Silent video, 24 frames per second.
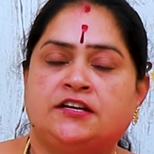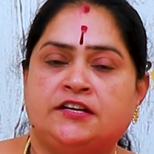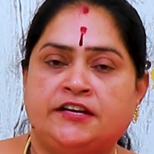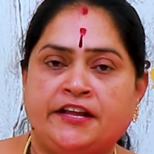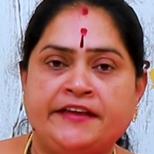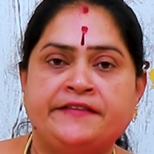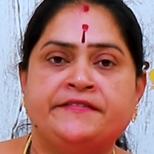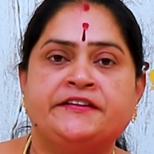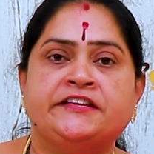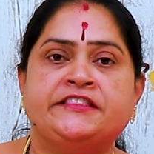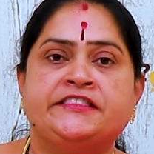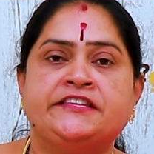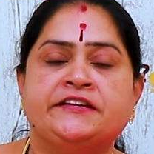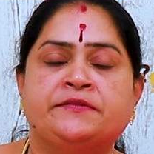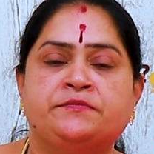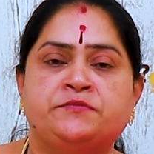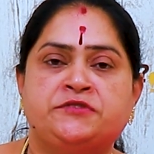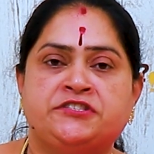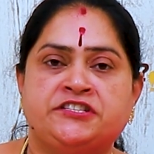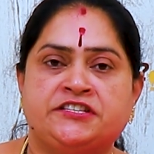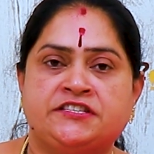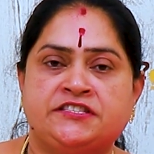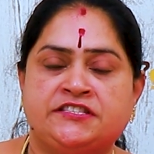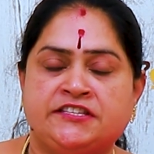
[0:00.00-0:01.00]
నైవేద్యం
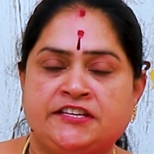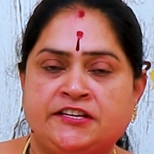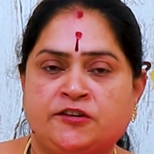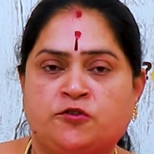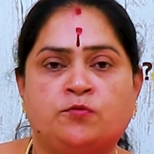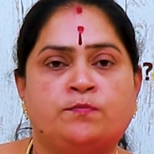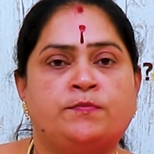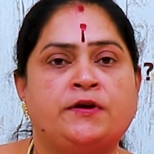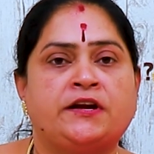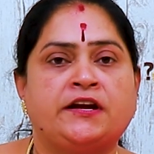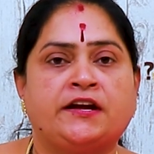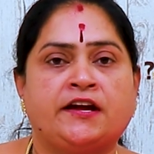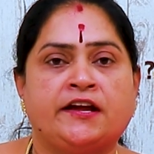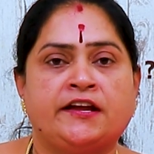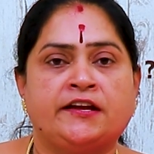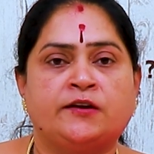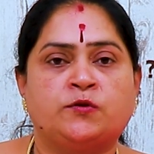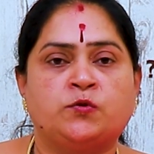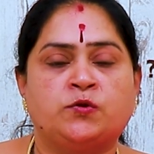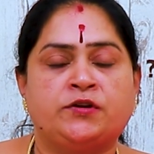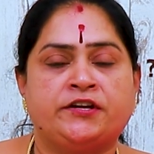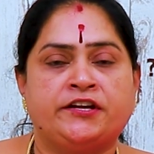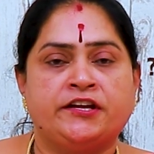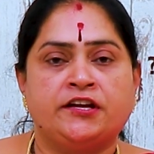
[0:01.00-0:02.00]
చేసి కొబ్బరికాయ
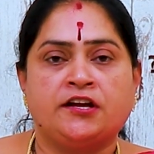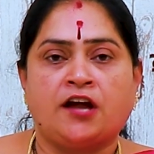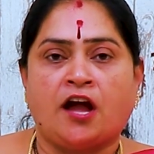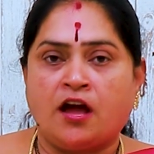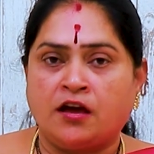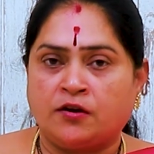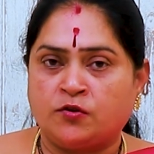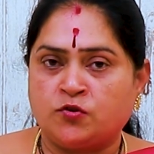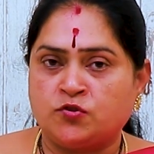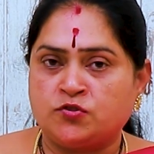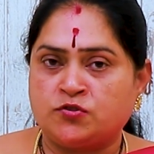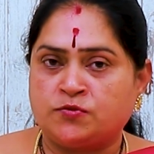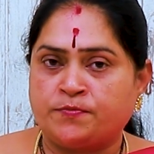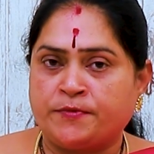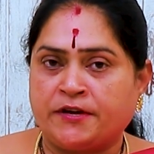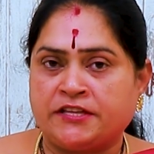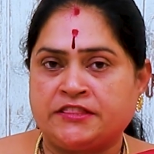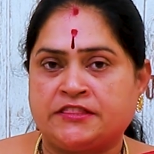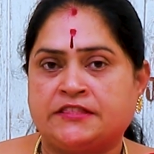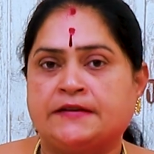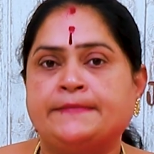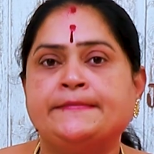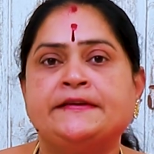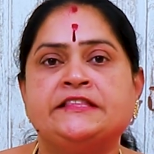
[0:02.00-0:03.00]
కొట్టి ఆ రోజు
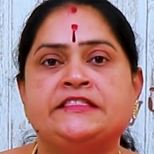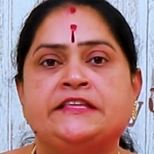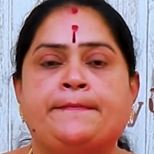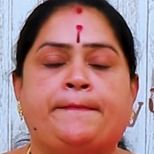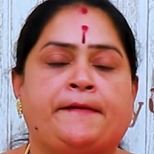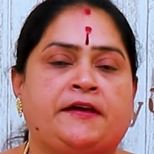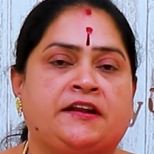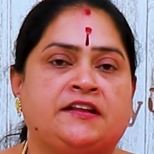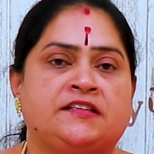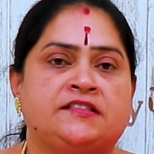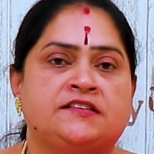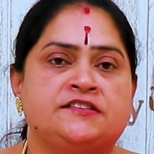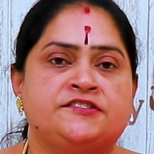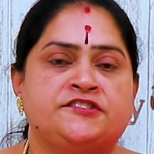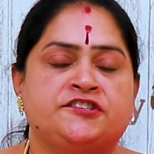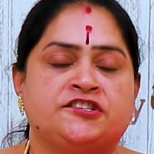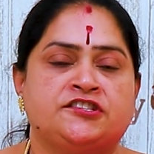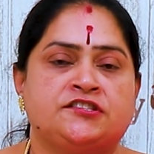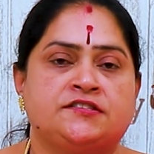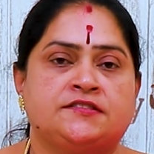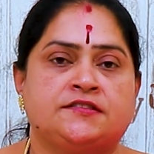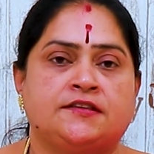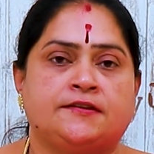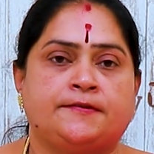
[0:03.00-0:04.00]
మాత్రమే దీపారాధన
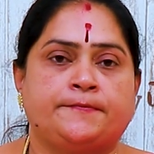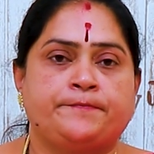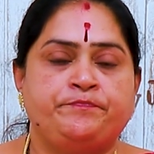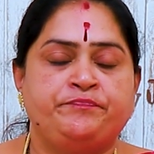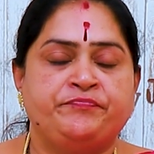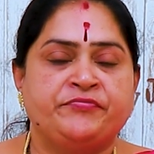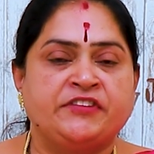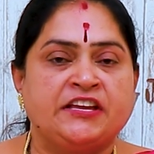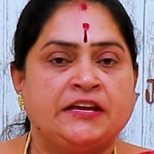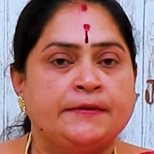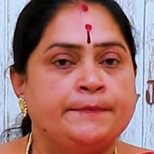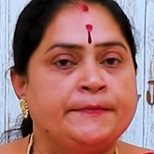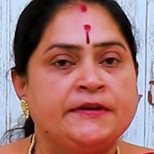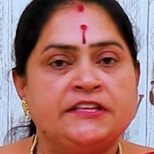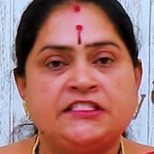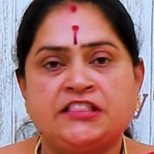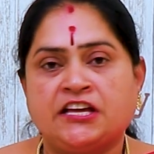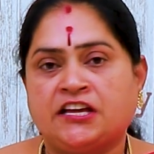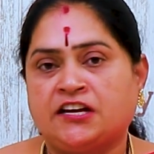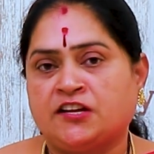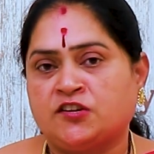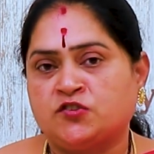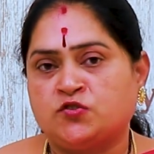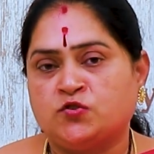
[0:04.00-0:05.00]
చేస్తారు మిగతా
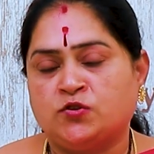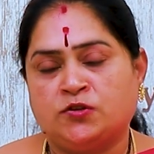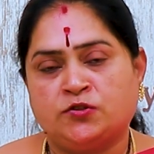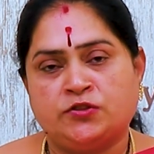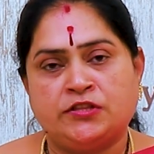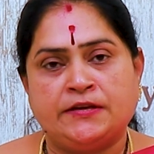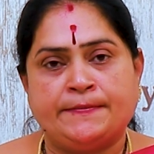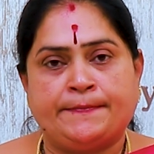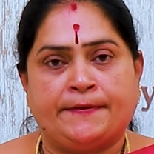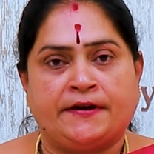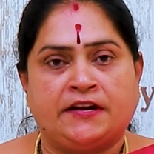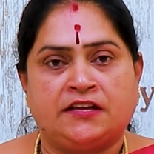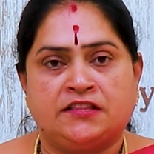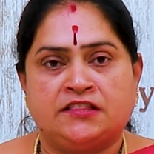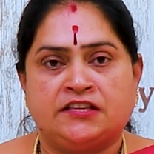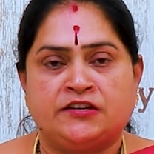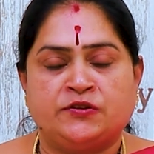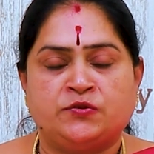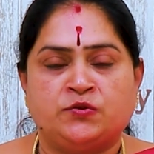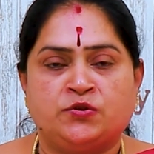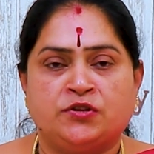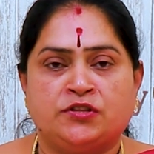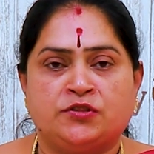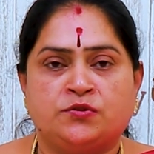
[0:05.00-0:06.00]
రోజుల్లో దీపారాధన
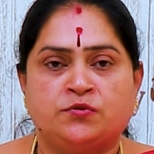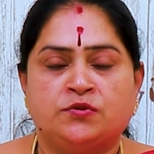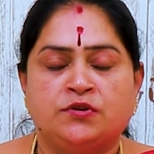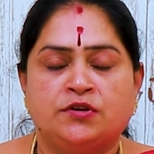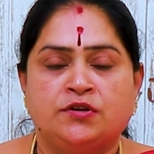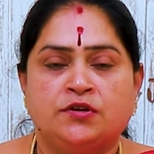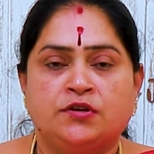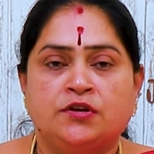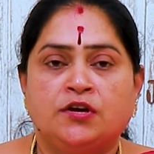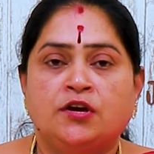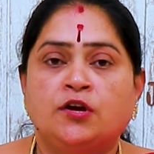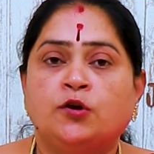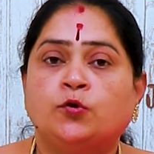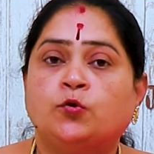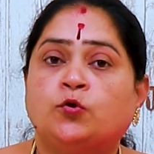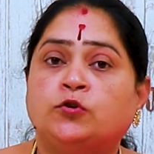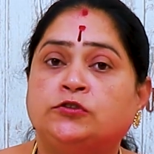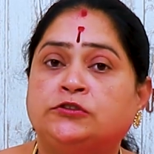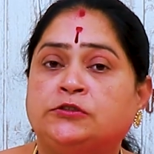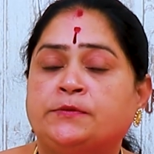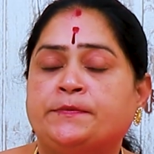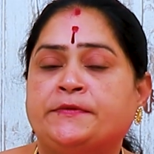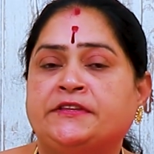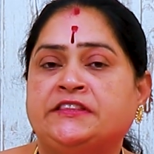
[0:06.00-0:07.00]
ఉండదు
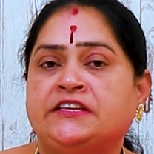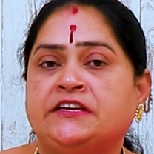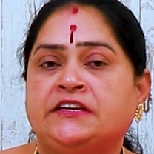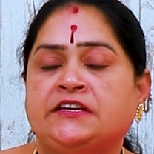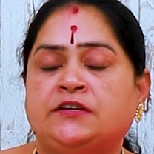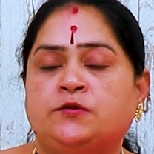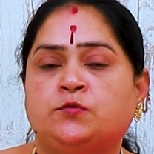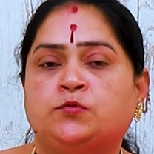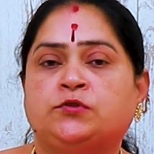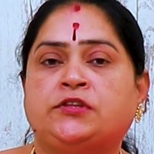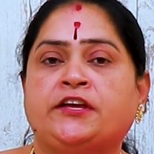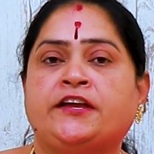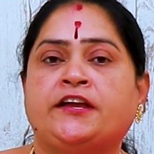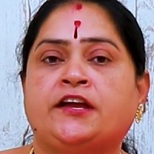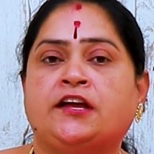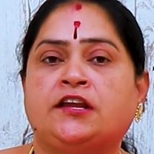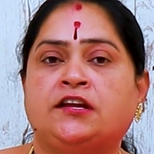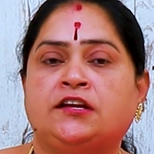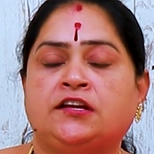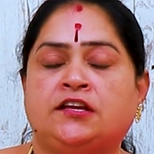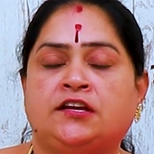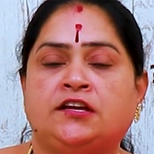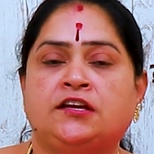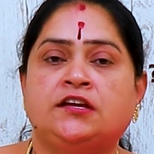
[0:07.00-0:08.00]
కొంతమంది
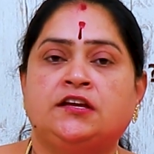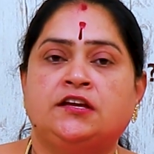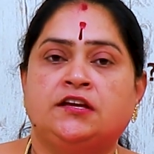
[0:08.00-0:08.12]
ఉదయాన్నే